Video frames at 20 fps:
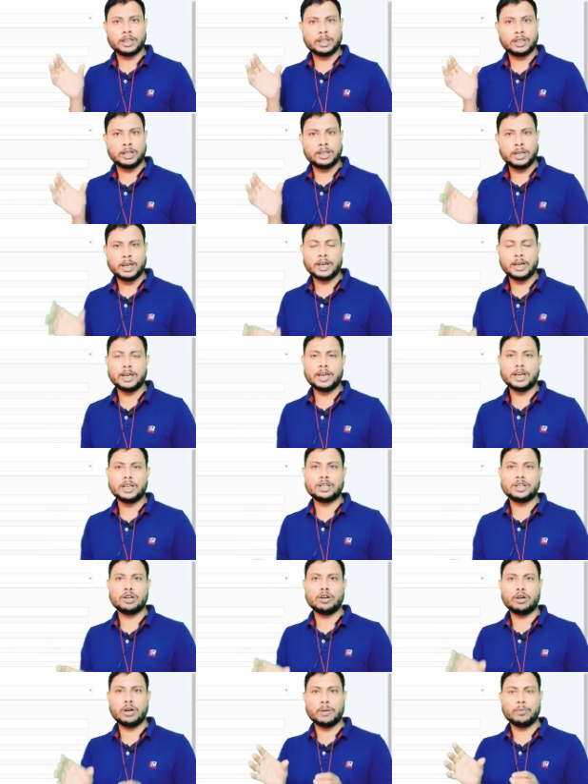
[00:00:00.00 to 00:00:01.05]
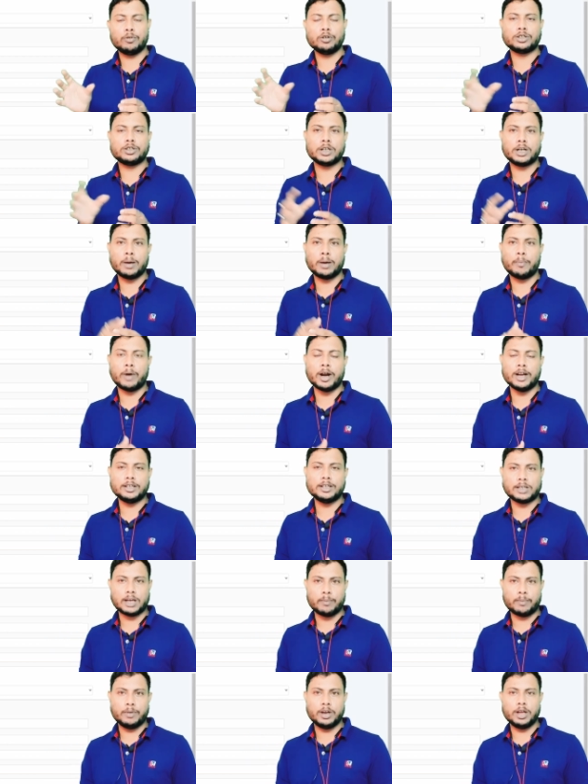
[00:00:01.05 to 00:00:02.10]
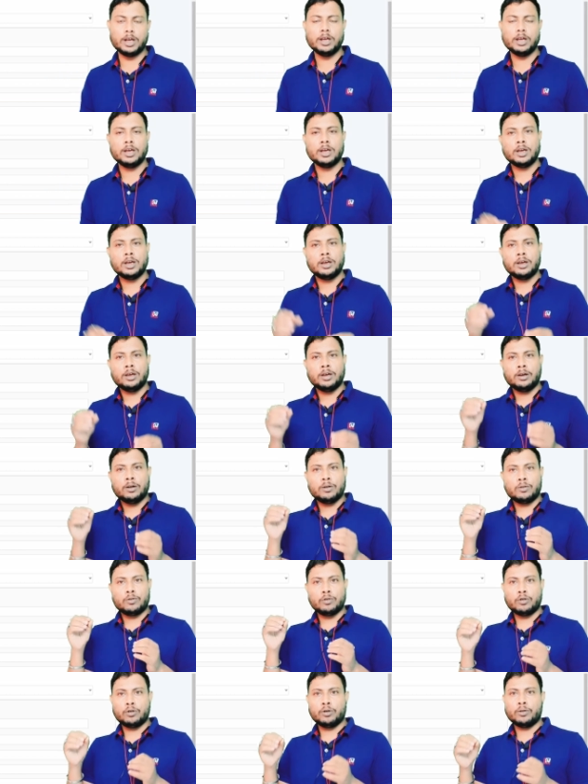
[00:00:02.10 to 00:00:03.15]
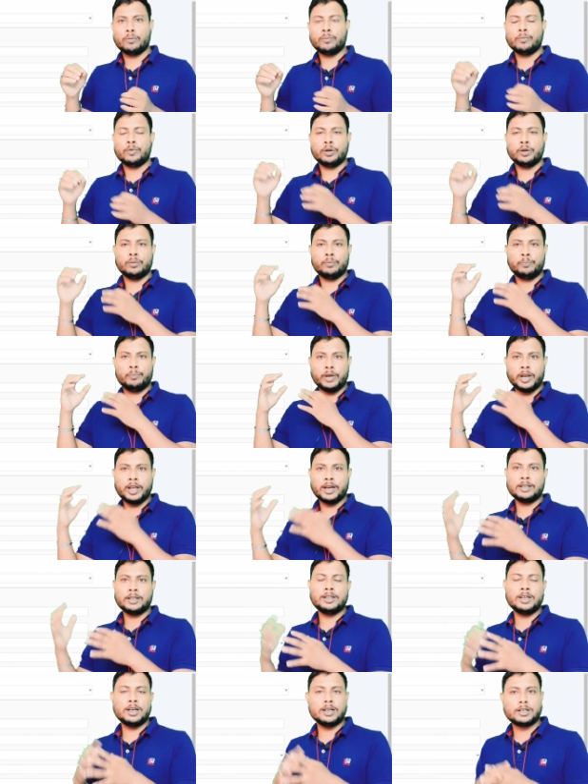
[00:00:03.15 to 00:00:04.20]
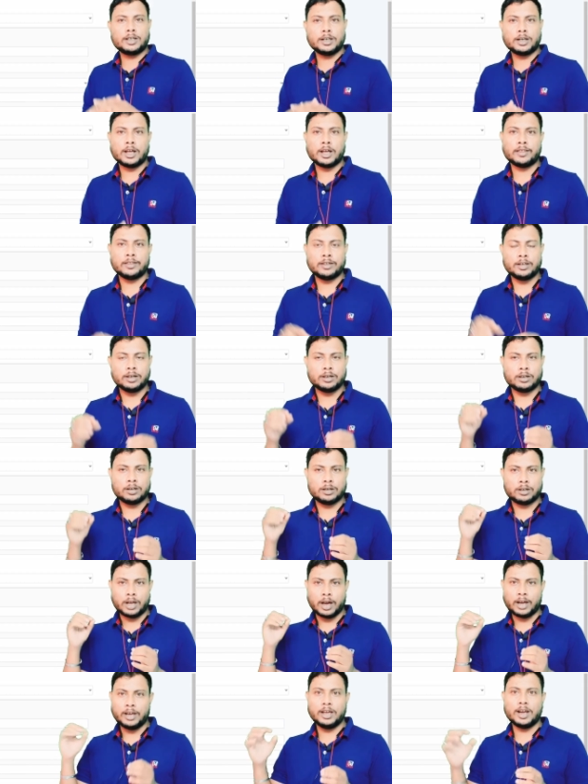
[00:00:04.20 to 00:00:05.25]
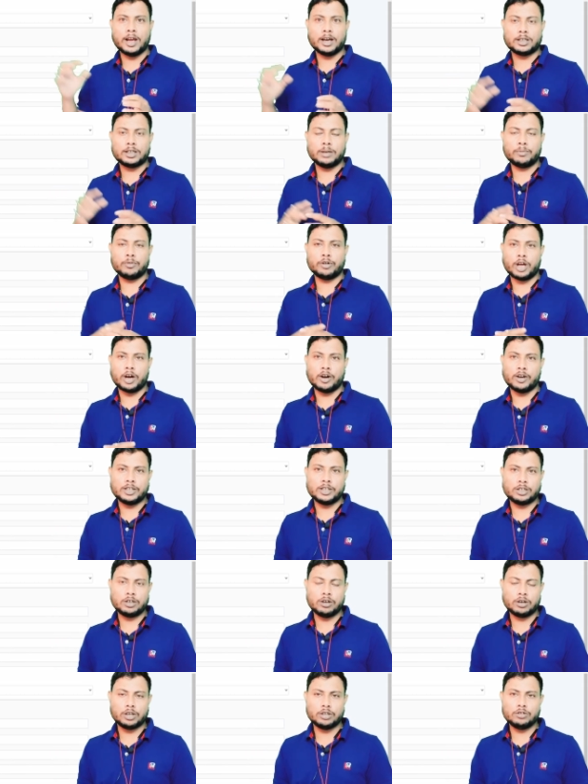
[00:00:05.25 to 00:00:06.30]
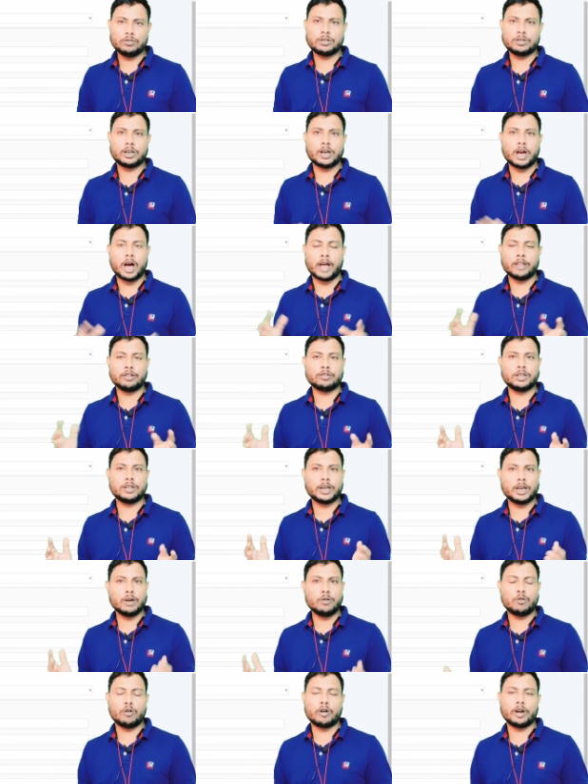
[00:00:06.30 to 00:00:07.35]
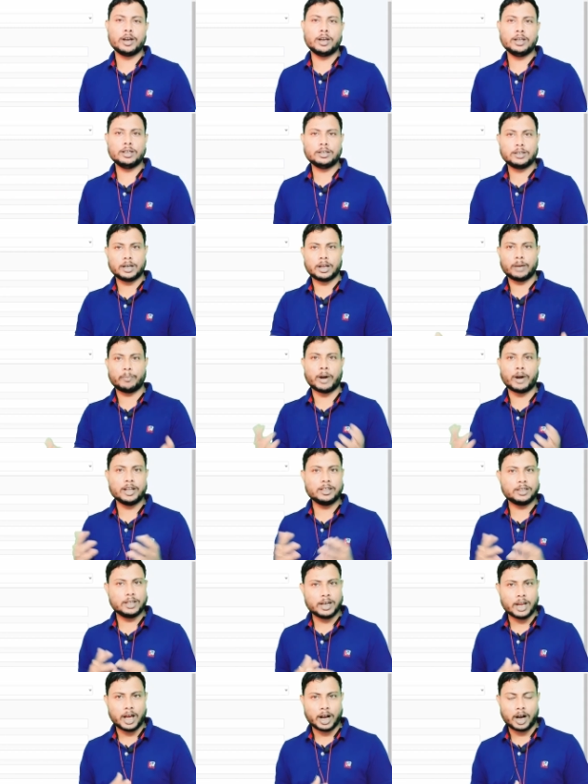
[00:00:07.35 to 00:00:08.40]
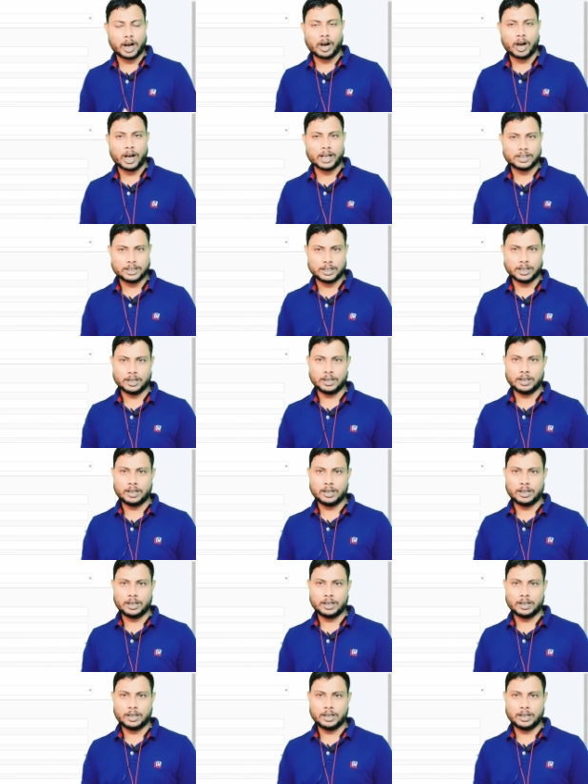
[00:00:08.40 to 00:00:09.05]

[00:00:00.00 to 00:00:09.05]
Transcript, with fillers: দিয়ে গিয়েছিল এবং সেটা বাড়ির সামনে কোনো পেরেক দিয়ে সেটা টাঙিয়ে রাখতে বলা হয়েছিল কিন্তু আদতে কেউ করেনি সেটা বাড়িতেই রাখা আছে